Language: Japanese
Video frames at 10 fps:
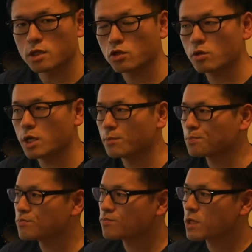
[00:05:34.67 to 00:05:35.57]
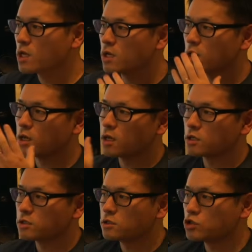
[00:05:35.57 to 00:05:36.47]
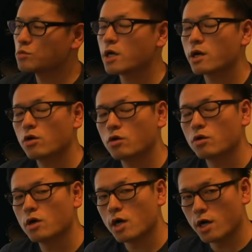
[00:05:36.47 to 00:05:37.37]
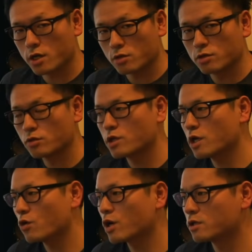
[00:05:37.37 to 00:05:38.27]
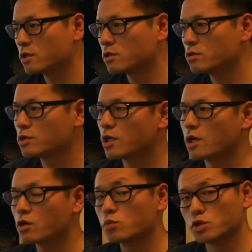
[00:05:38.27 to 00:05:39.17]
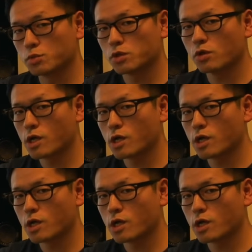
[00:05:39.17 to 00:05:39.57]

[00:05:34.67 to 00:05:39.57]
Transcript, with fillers: 例えば、10万円をあげるので絵を描いてという契約を結ぶと、